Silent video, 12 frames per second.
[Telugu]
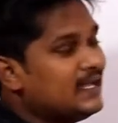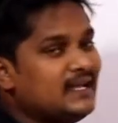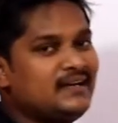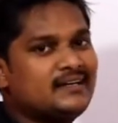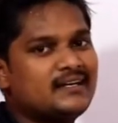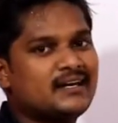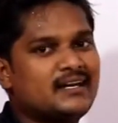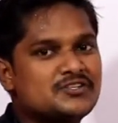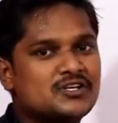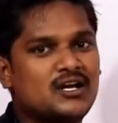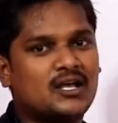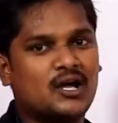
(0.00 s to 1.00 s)

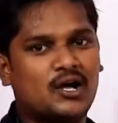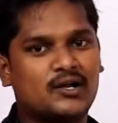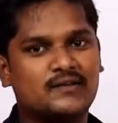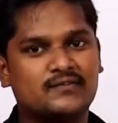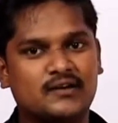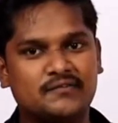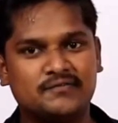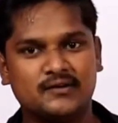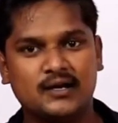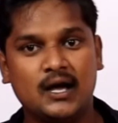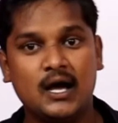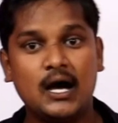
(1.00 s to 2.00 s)
ఇంటర్నేషనల్ కాంగ్రెస్ ఆఫ్
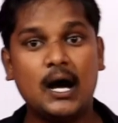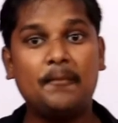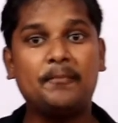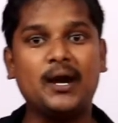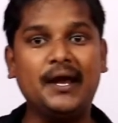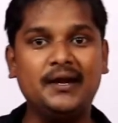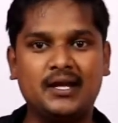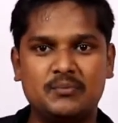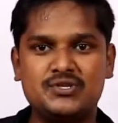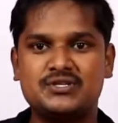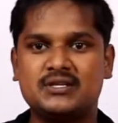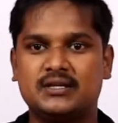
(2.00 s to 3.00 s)
అప్లైడ్
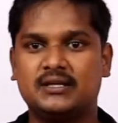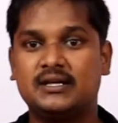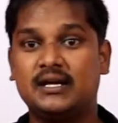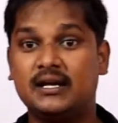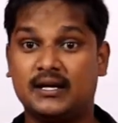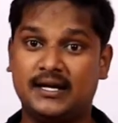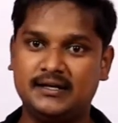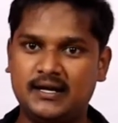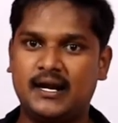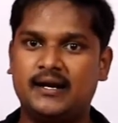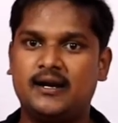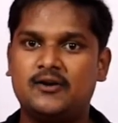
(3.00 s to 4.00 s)
కెమిస్ట్రీ నైన్టీన్
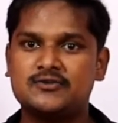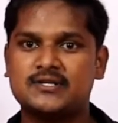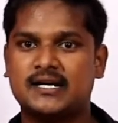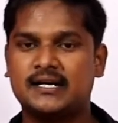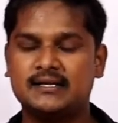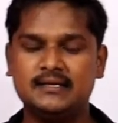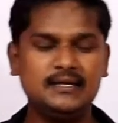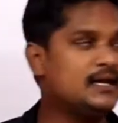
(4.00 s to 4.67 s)
హండ్రెడ్లో స్టార్ట్ అయింది